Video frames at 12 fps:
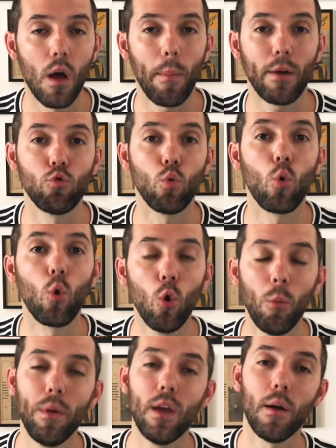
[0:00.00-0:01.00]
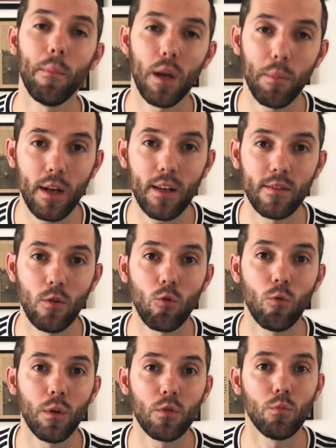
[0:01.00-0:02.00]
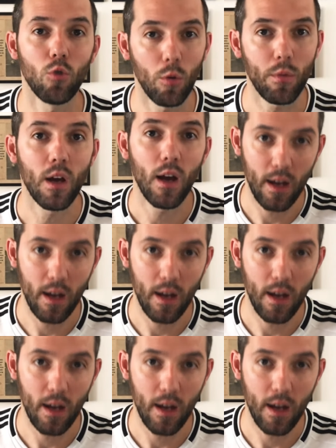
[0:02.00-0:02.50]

mas o clube permaneceu com o mesmo nome.